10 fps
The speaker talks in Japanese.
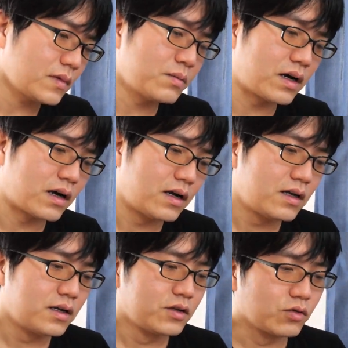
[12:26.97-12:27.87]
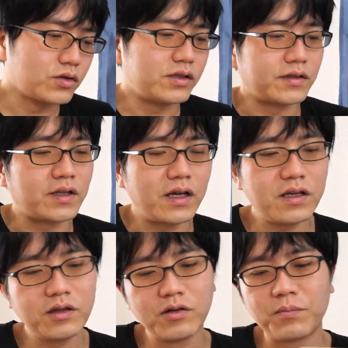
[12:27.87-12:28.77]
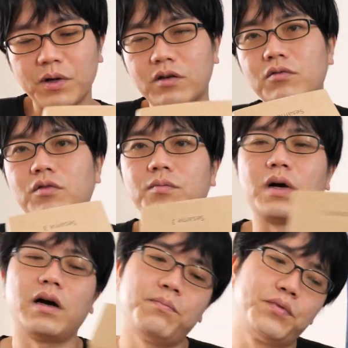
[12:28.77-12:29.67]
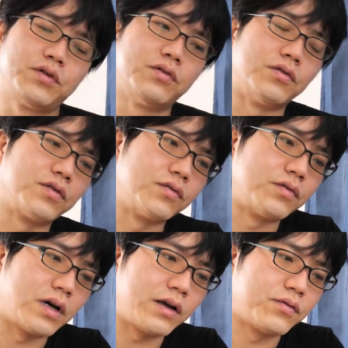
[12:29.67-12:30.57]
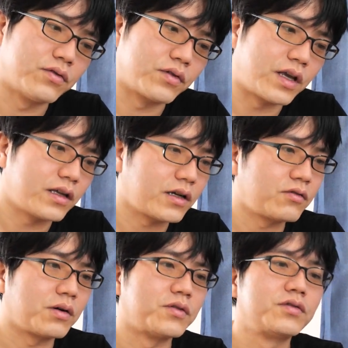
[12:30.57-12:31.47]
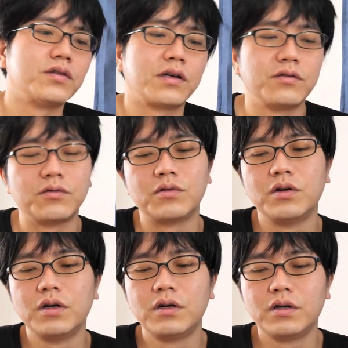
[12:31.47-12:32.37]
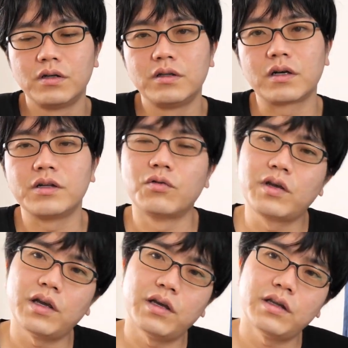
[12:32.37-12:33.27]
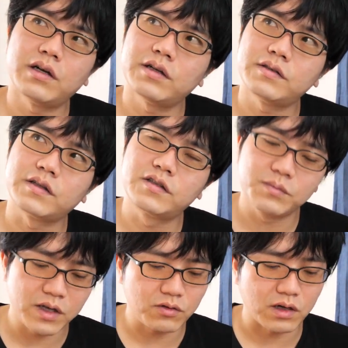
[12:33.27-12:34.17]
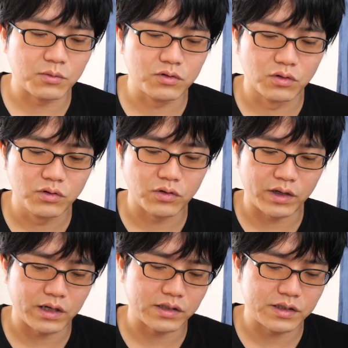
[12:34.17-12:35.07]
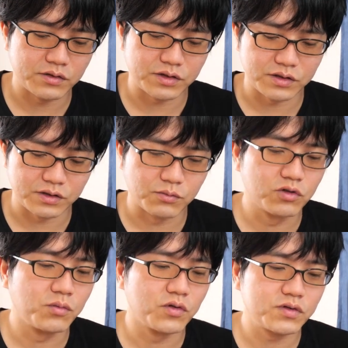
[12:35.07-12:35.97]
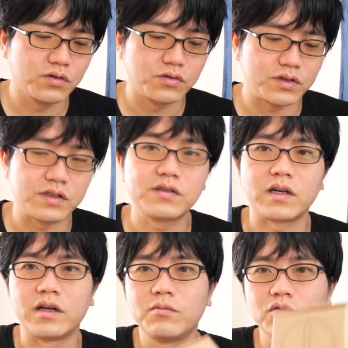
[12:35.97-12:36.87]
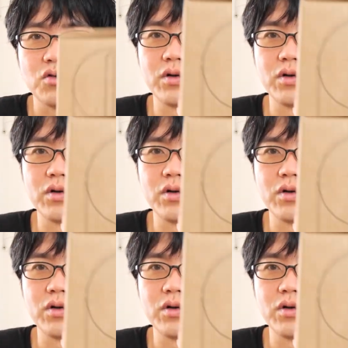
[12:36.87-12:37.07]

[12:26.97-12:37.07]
まあ特にね最近のやっぱりこの、まあ、Apple のその iPhone の携帯とかもそうだけどなんか余計な説明とかもどんどん減らしてるし物もすごく小さいほんと